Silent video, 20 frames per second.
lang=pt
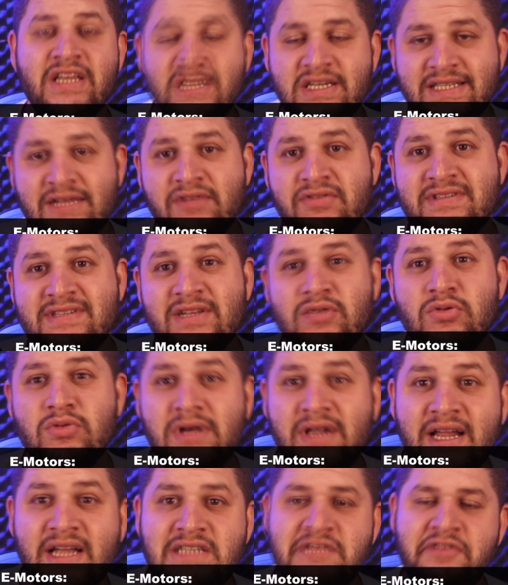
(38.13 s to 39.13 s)
estavam sendo
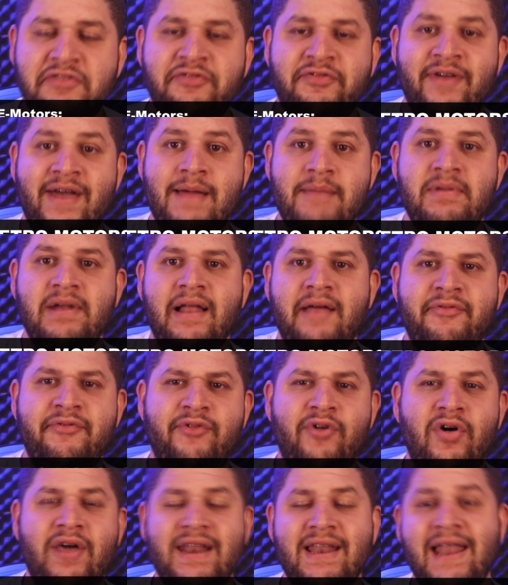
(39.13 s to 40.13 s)
grande febre lá
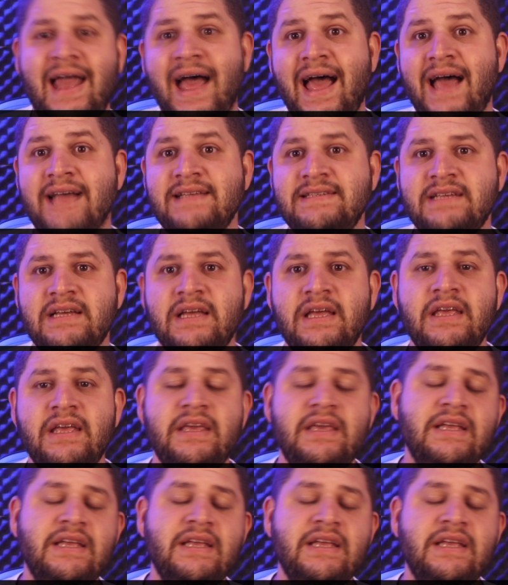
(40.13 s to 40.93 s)
fora na Ásia